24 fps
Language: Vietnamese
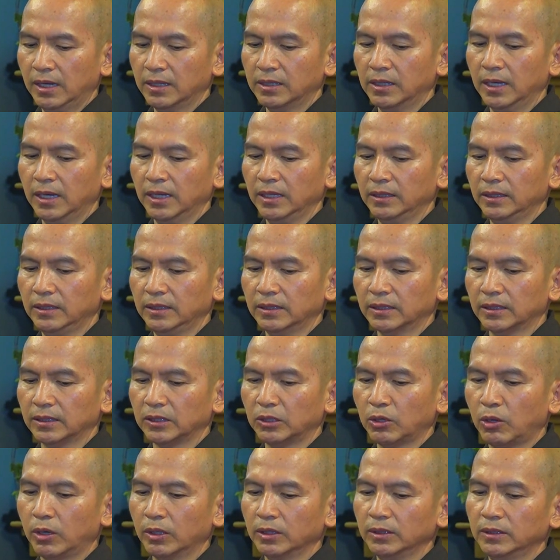Hay
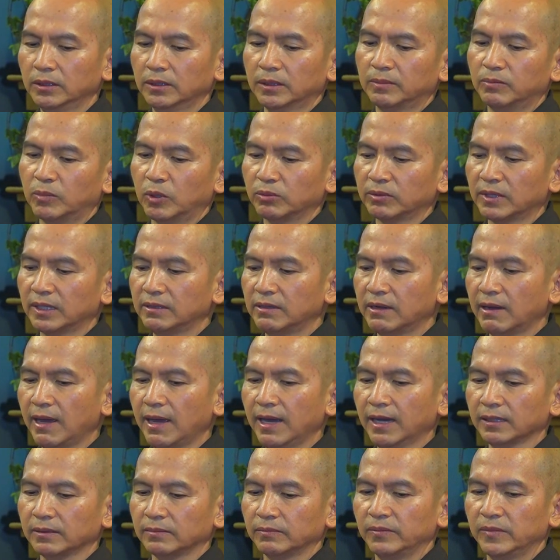nói một cách
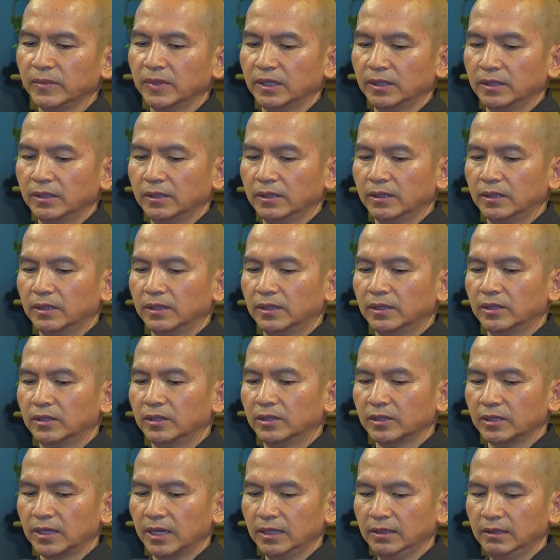khác,
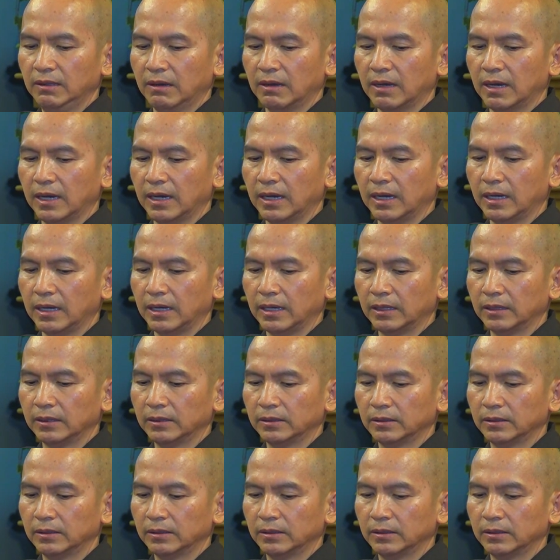đấy là